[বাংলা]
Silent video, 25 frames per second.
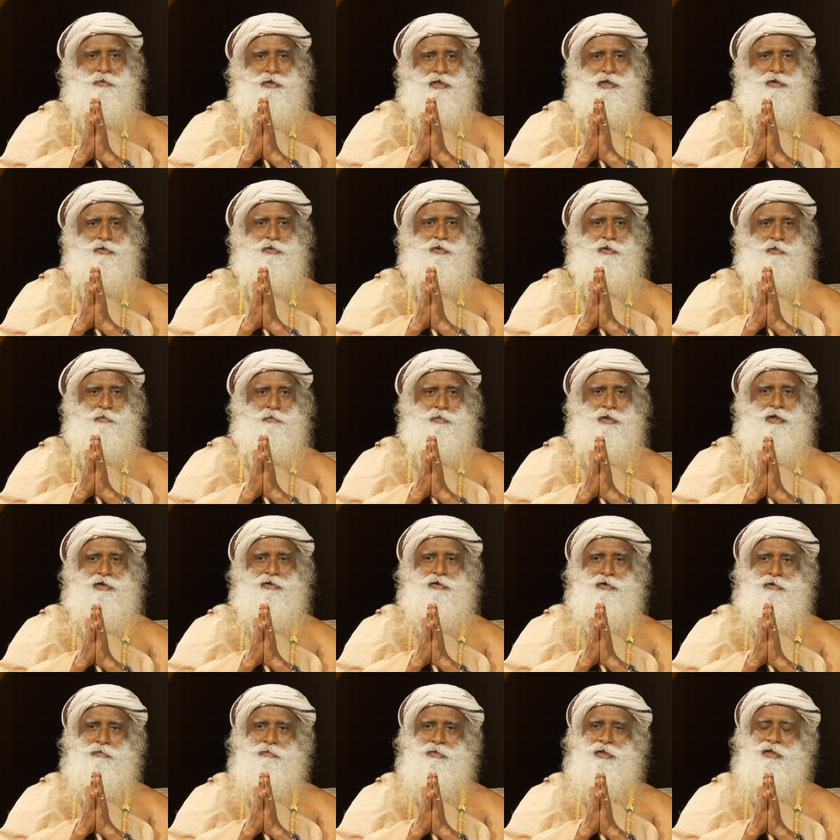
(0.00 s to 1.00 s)
আমাকে
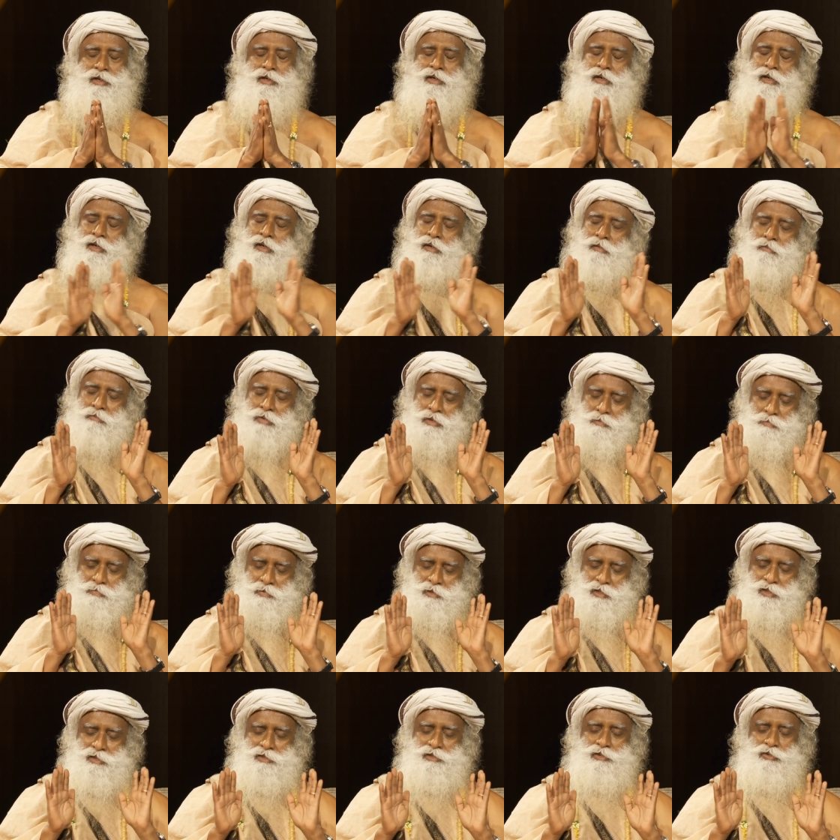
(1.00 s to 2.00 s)
খোঁচাতে শুরু করবে কিন্তু
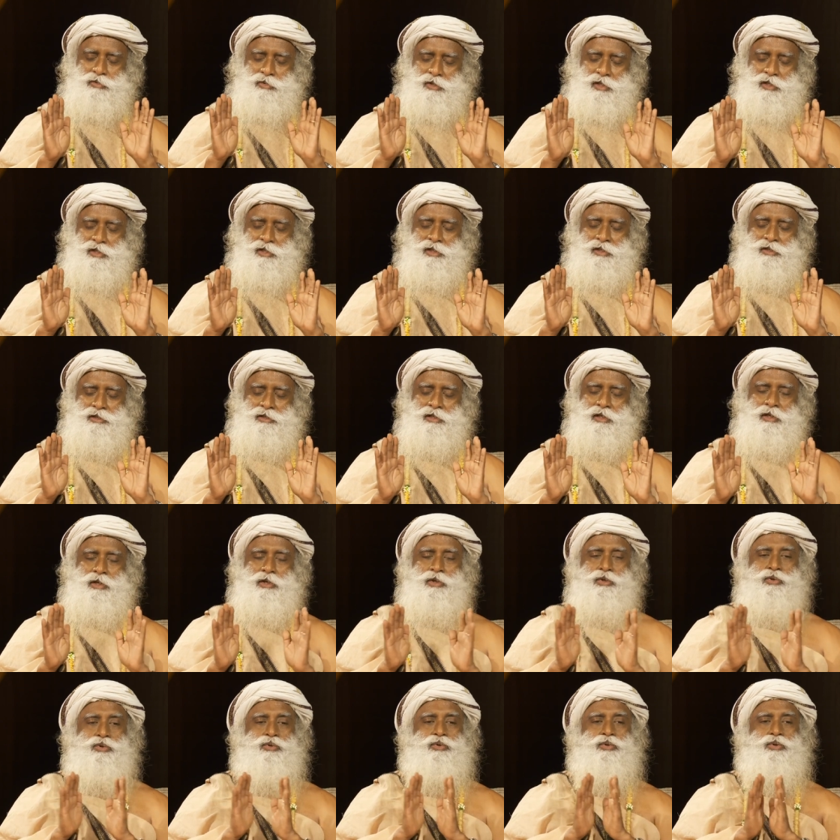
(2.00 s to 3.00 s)
দয়া করে ব্যাপারটা
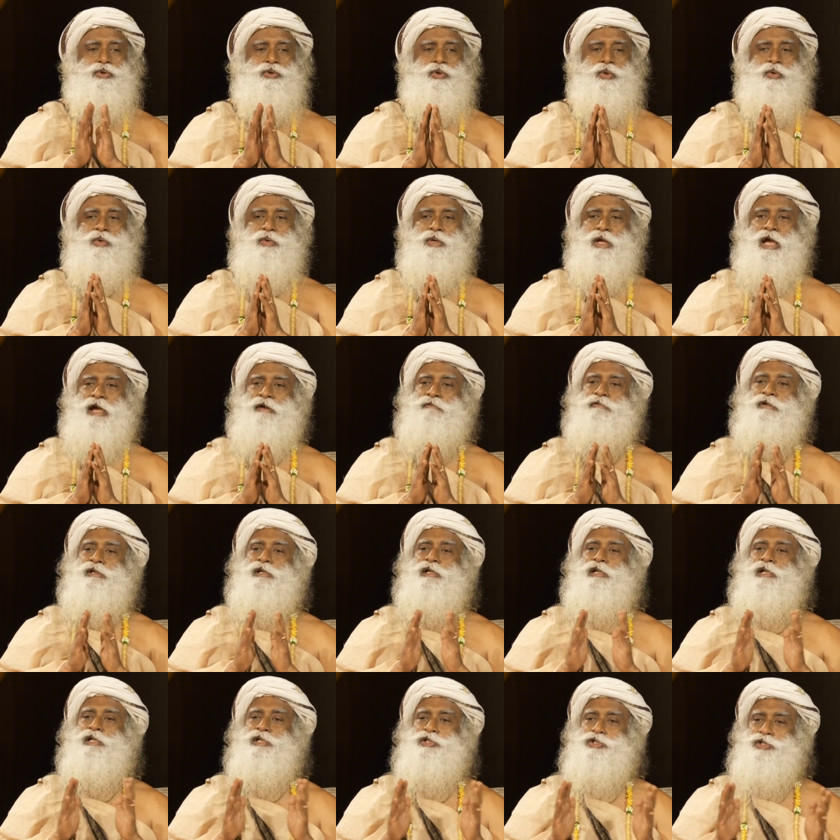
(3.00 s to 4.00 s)
দেখুন আপনার কোনো
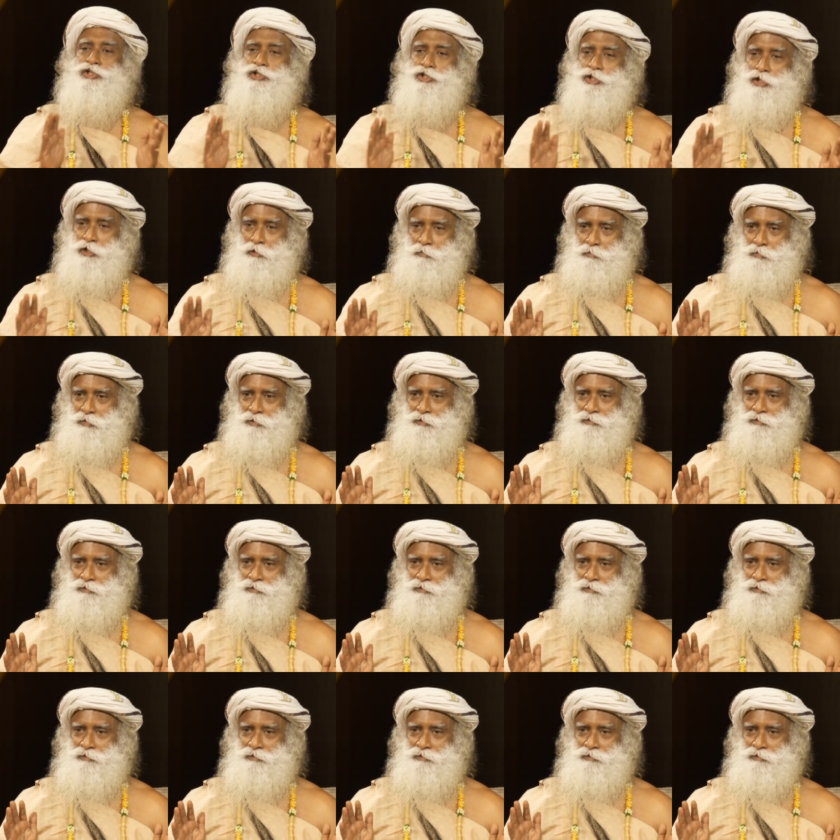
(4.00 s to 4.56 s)
সম্পর্ক নেই